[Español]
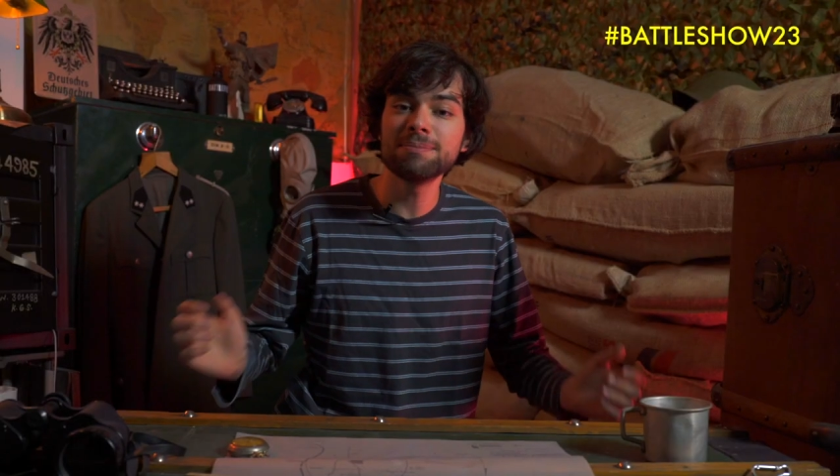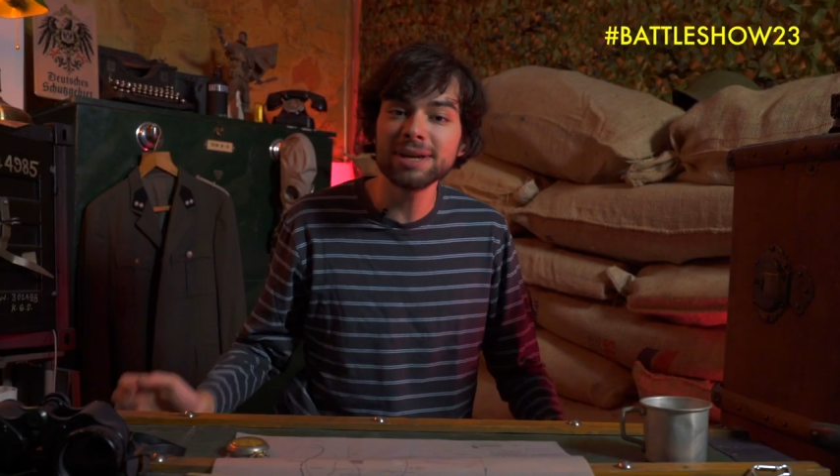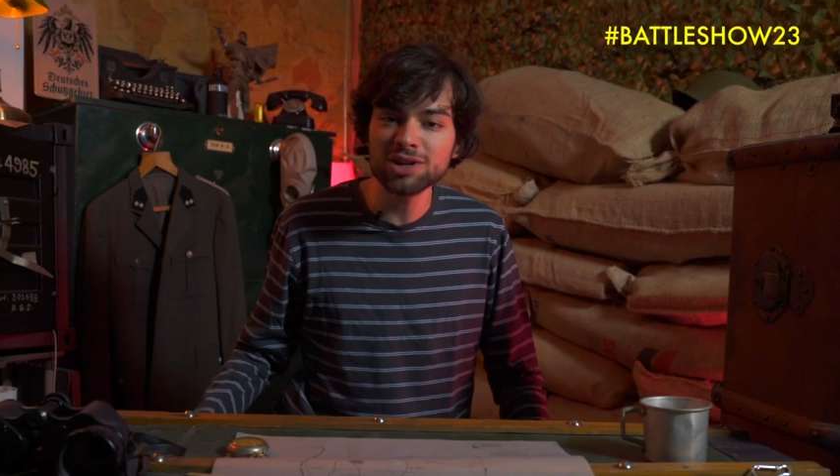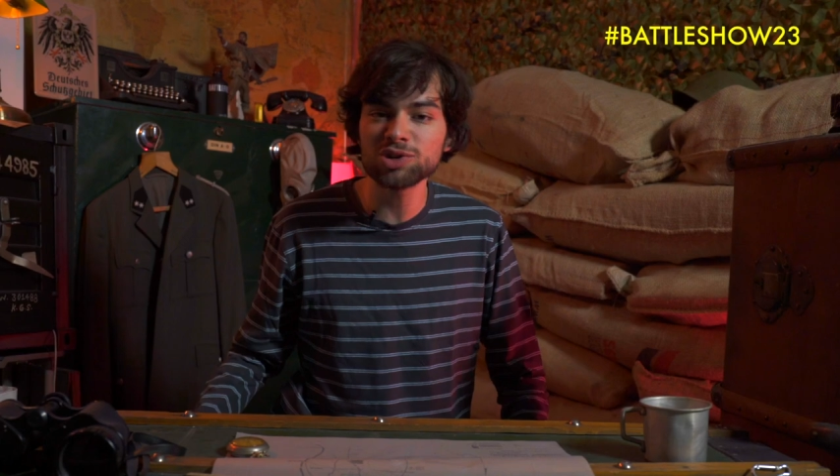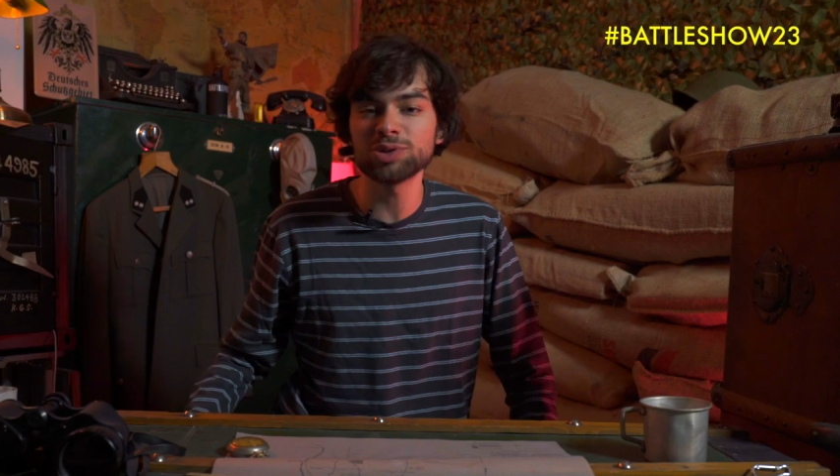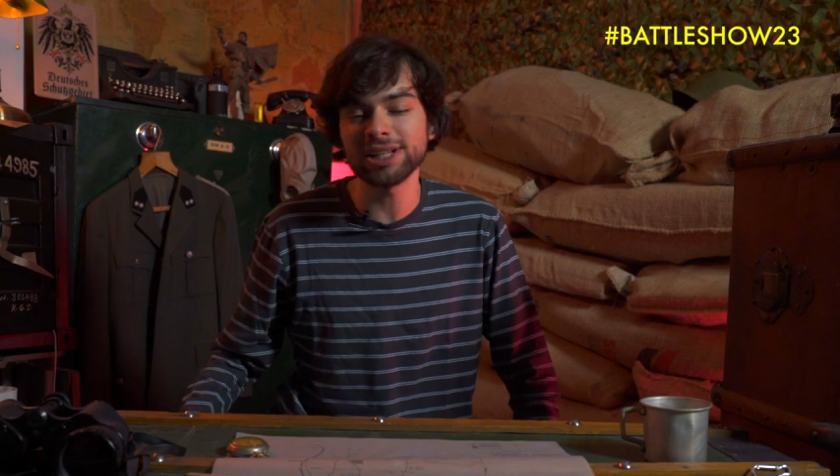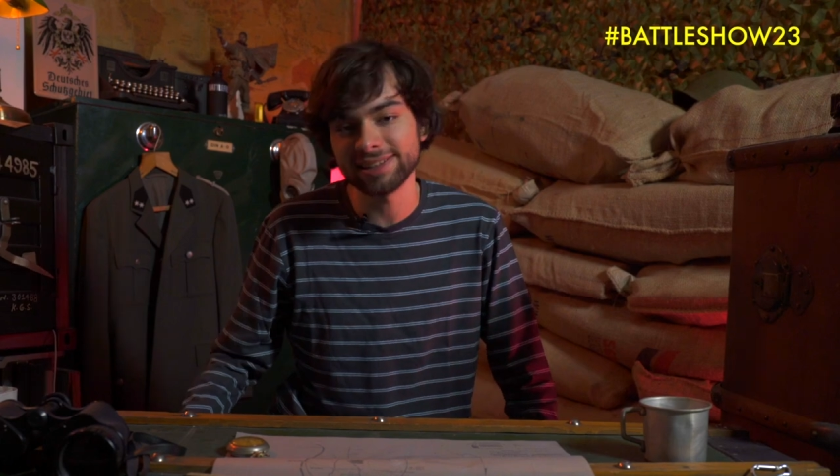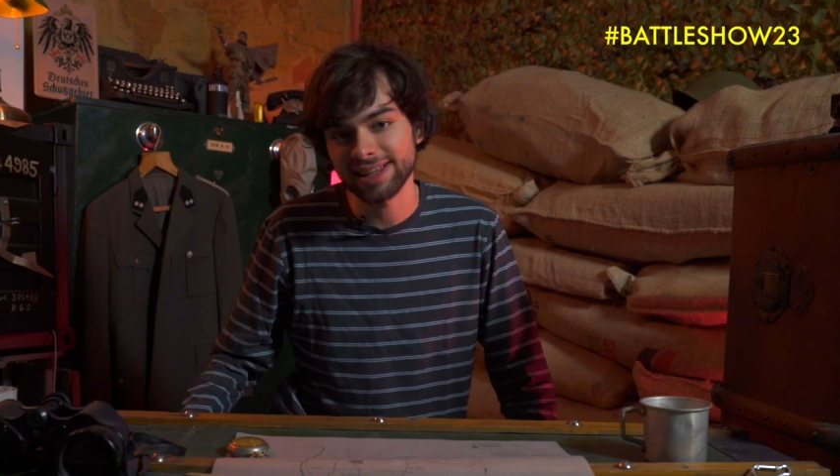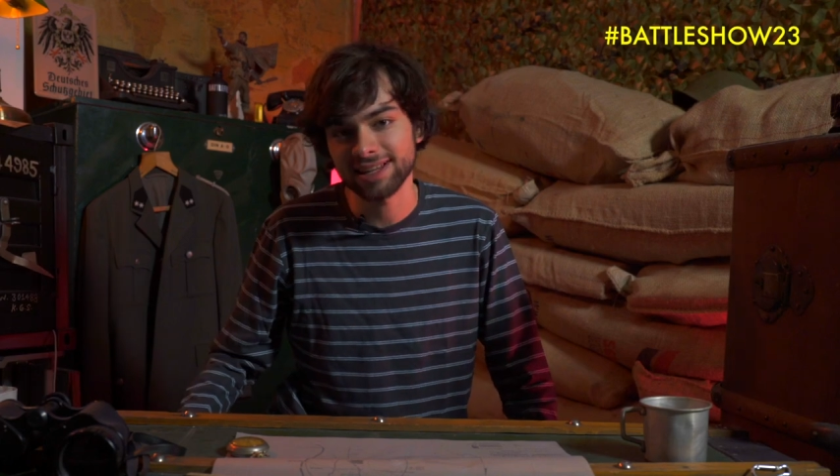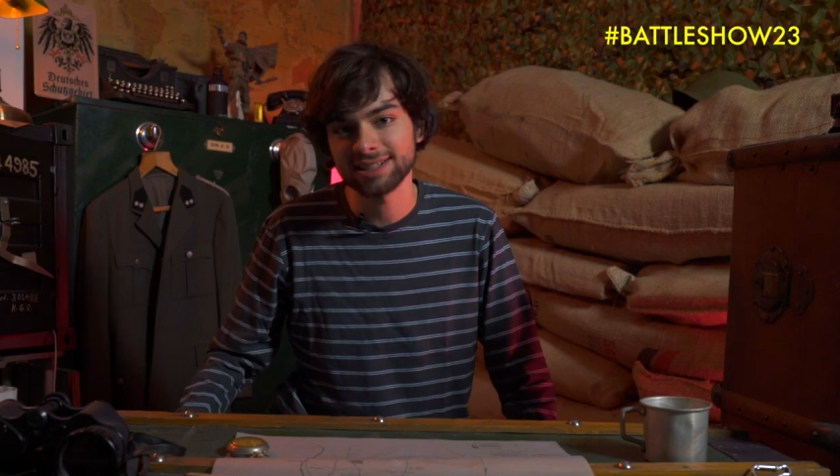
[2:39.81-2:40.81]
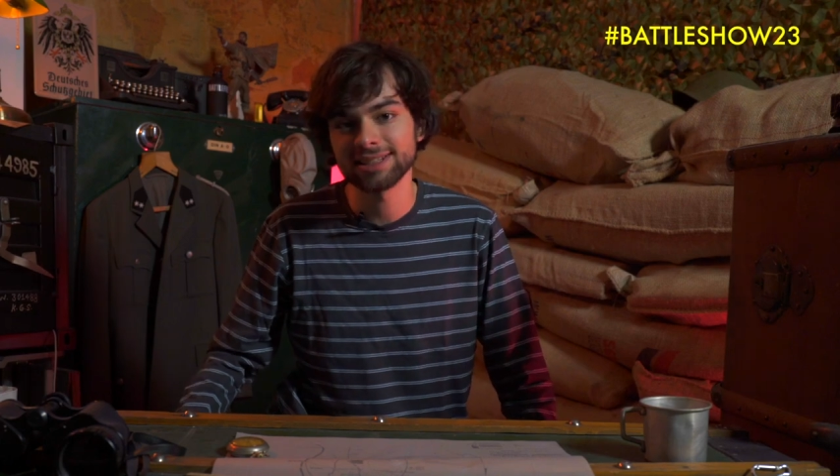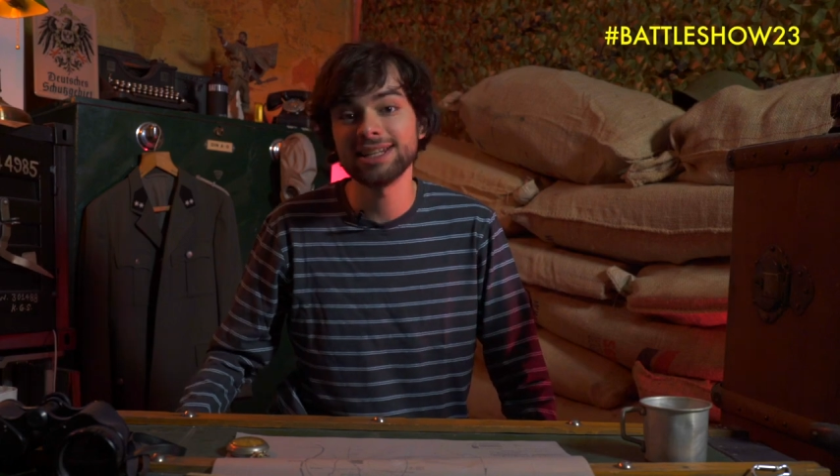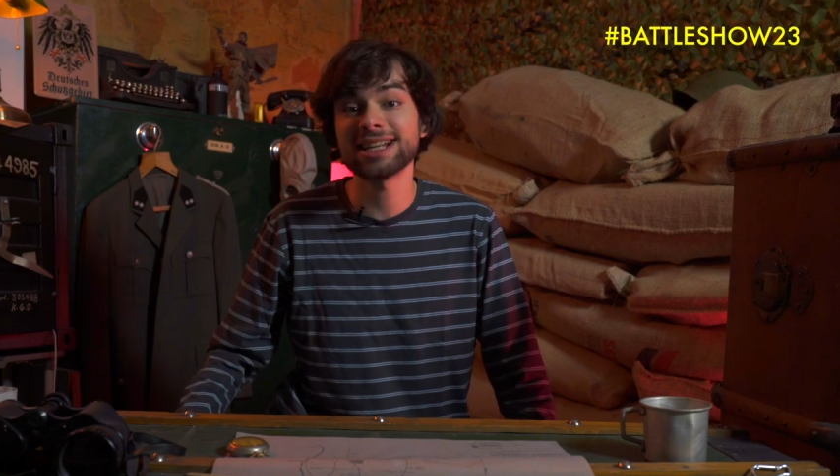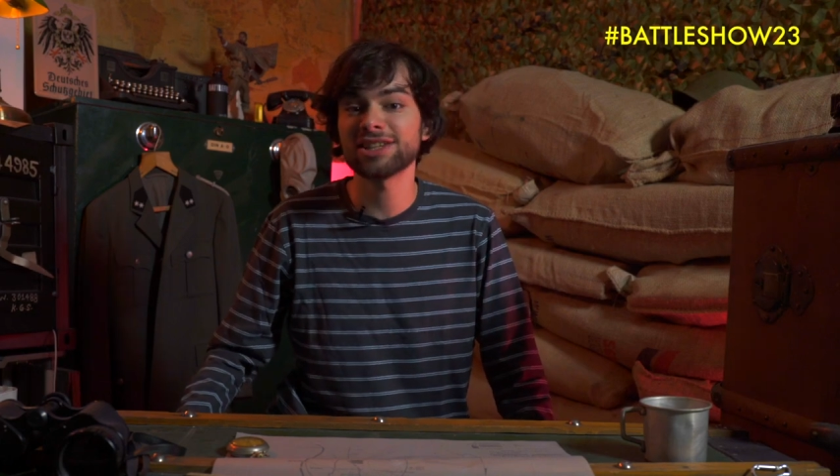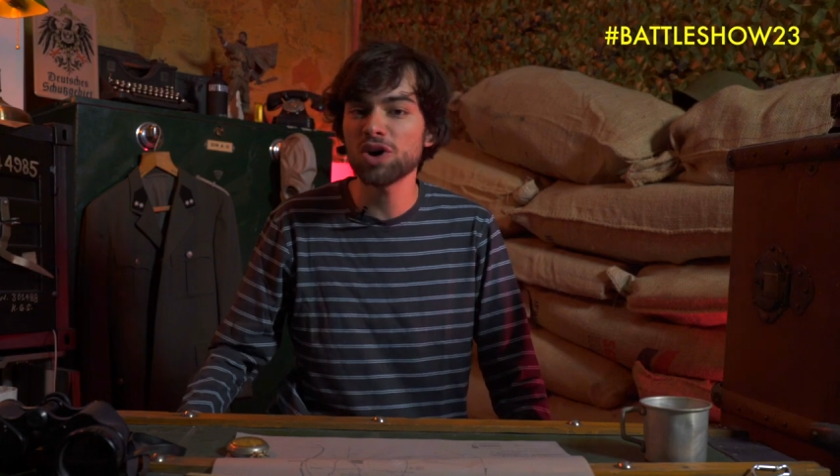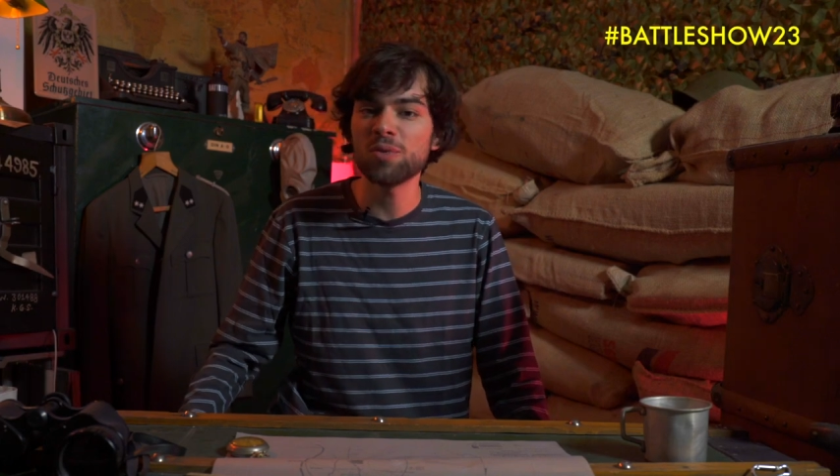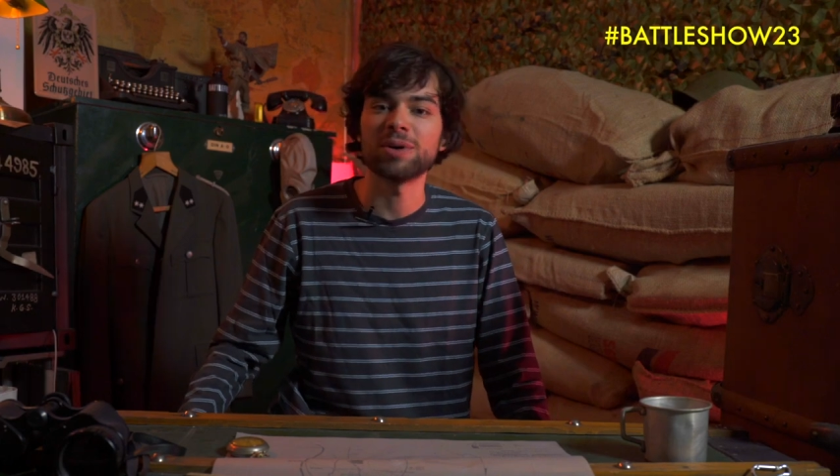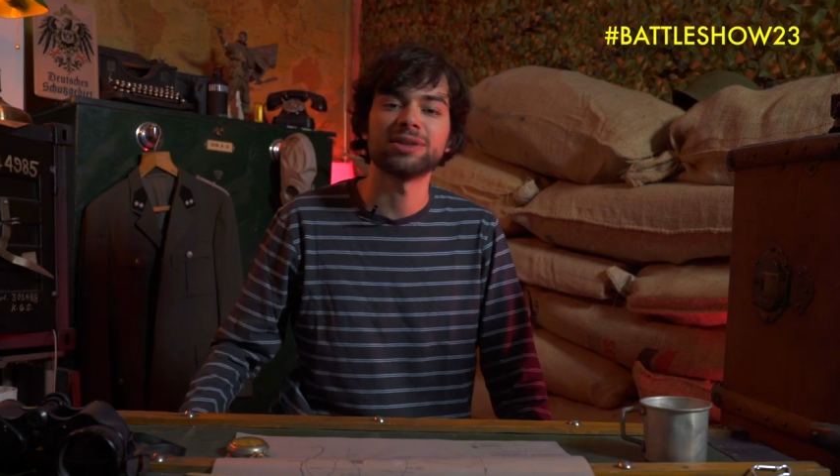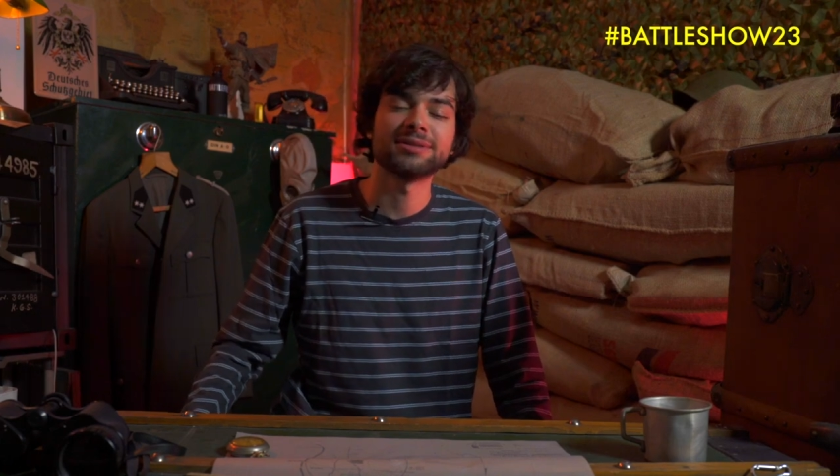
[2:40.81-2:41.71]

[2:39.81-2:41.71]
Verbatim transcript: menos utilizadas, las de humo.